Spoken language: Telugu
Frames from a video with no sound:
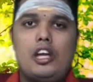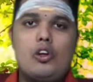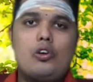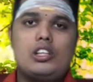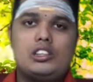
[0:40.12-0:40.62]
ఏ
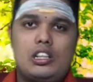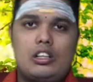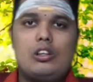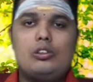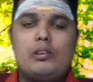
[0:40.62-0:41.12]
యొక్క
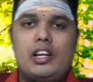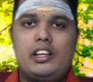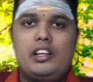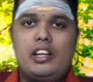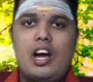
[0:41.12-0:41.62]
చెట్లను మన
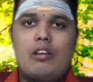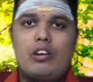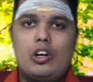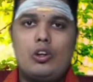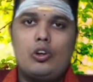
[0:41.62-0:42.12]
ఇంటి
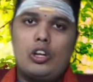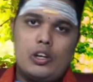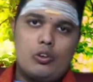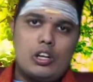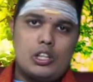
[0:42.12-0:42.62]
ఆవరణలో
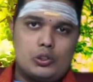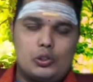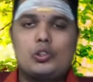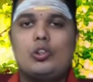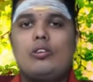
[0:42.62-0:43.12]
లేకుండా
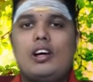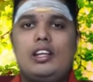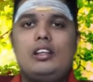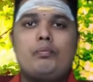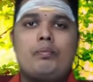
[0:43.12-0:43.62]

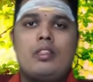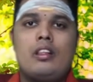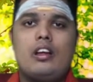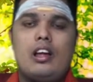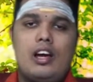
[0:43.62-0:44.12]
చూసుకోవాలి
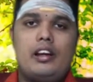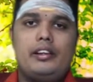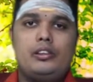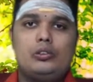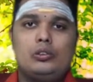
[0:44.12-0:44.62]
అలా
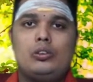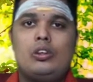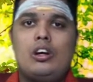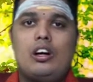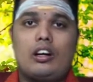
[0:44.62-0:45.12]
నేను
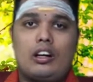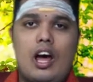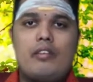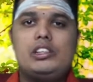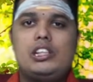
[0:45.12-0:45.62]

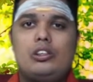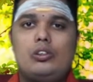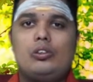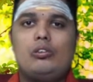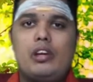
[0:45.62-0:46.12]
రావి
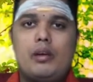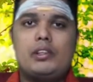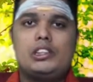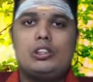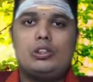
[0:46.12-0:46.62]
చెట్టు వేప
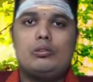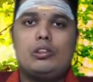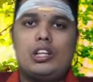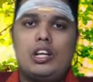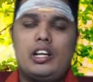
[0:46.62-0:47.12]
చెట్టు
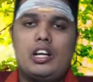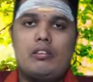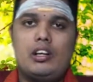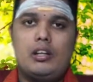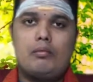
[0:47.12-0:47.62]

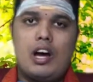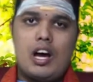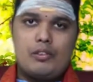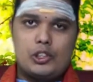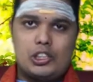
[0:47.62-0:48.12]
మొదలైనటువంటి
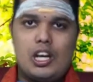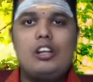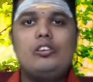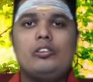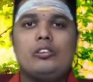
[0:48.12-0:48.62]

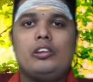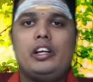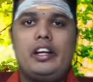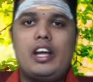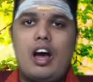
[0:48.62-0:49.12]
మహావృక్షాలను
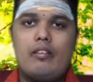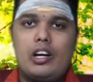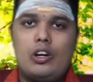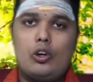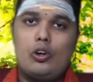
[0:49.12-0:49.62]
ఇంటి
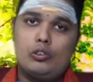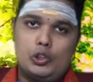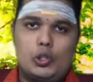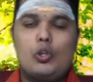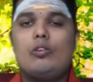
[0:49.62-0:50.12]
ఆవరణలో
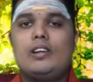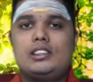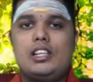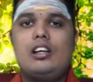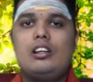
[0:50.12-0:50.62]

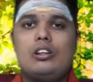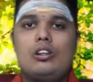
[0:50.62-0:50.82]
ఉంచుకోవచ్చా